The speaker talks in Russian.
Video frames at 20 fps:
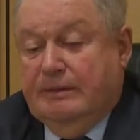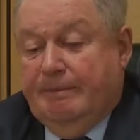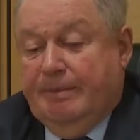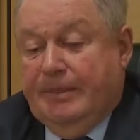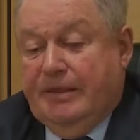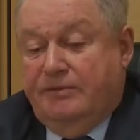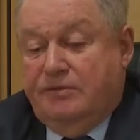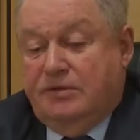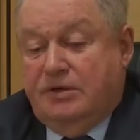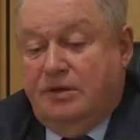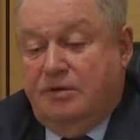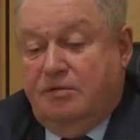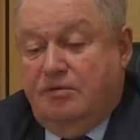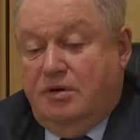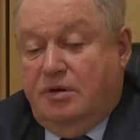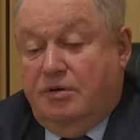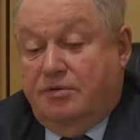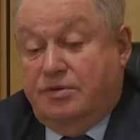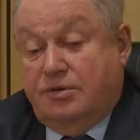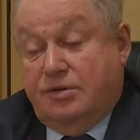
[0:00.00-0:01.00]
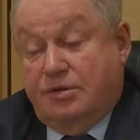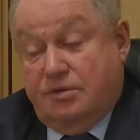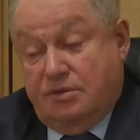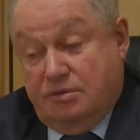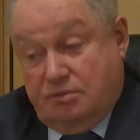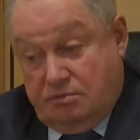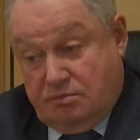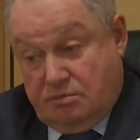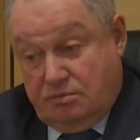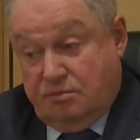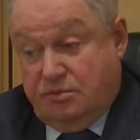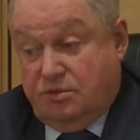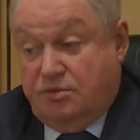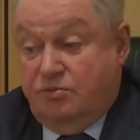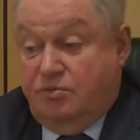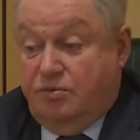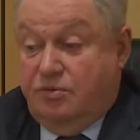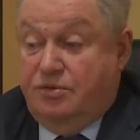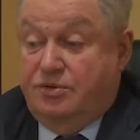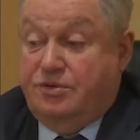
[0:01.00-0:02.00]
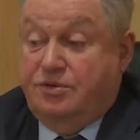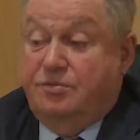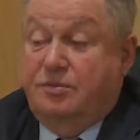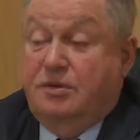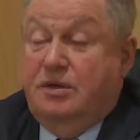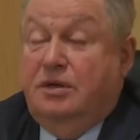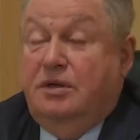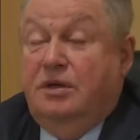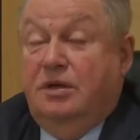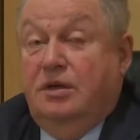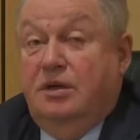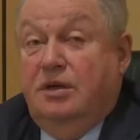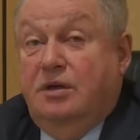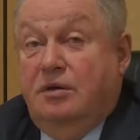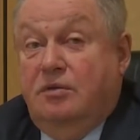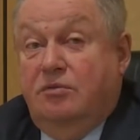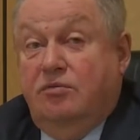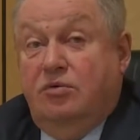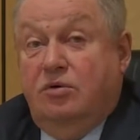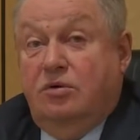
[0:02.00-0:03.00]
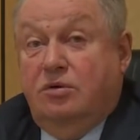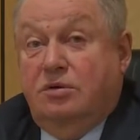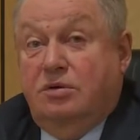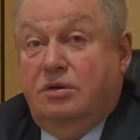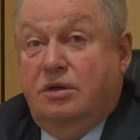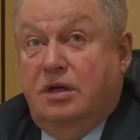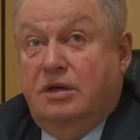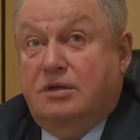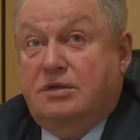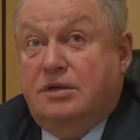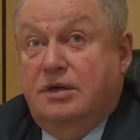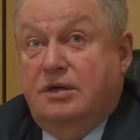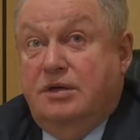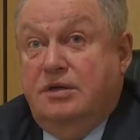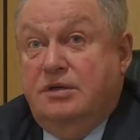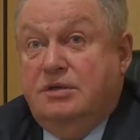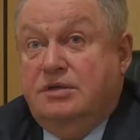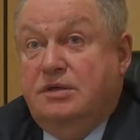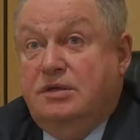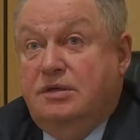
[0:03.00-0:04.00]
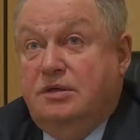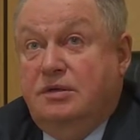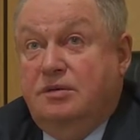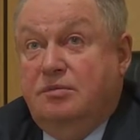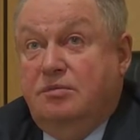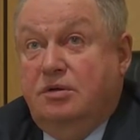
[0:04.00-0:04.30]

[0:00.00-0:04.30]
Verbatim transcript: не взорвавшись, между прочим. Вот. А Царицыно